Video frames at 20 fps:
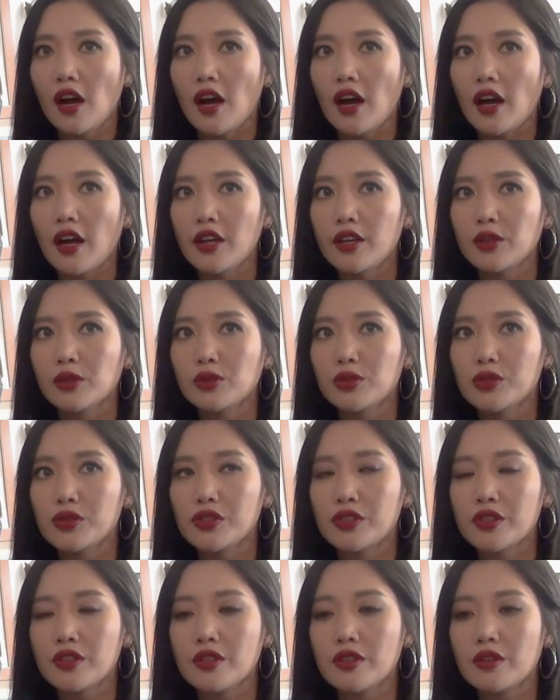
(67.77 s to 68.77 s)
还有就
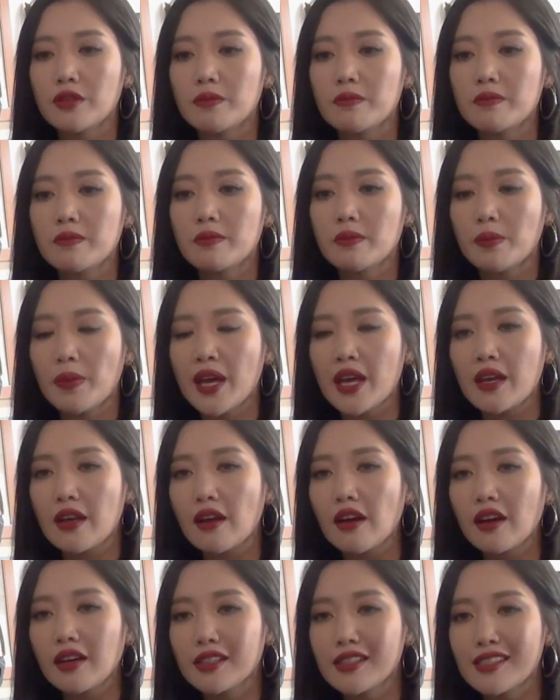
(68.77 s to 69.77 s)
是背
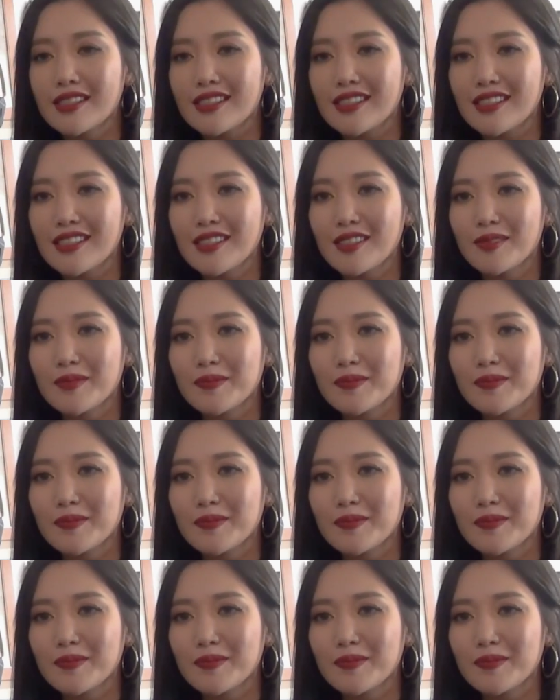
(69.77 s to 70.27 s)
歌词，